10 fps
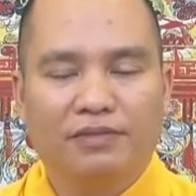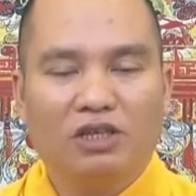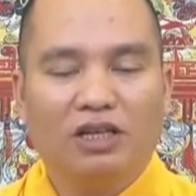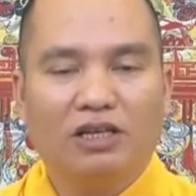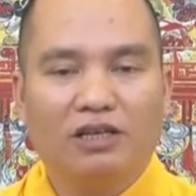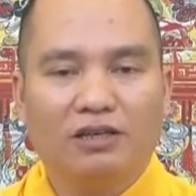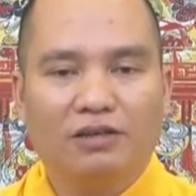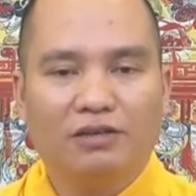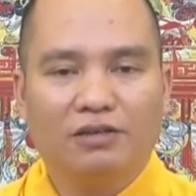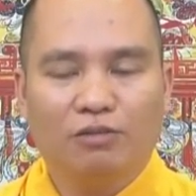Cho nên
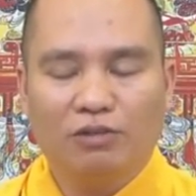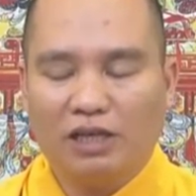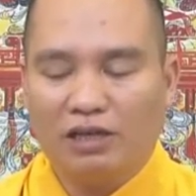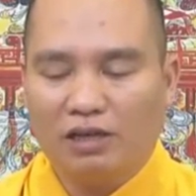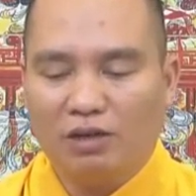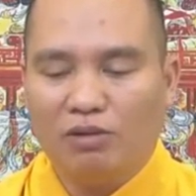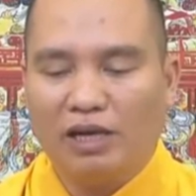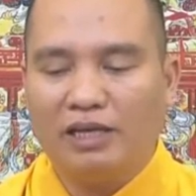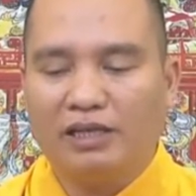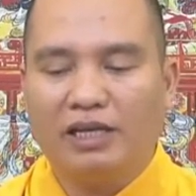chúng ta cứ lâu
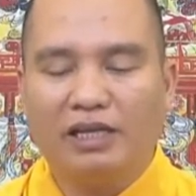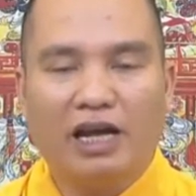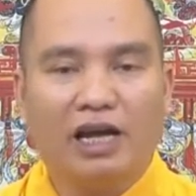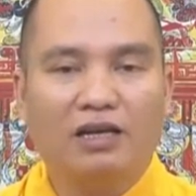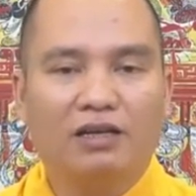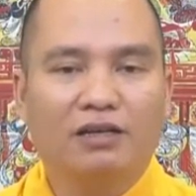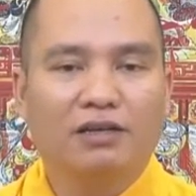ngày chảy tháng,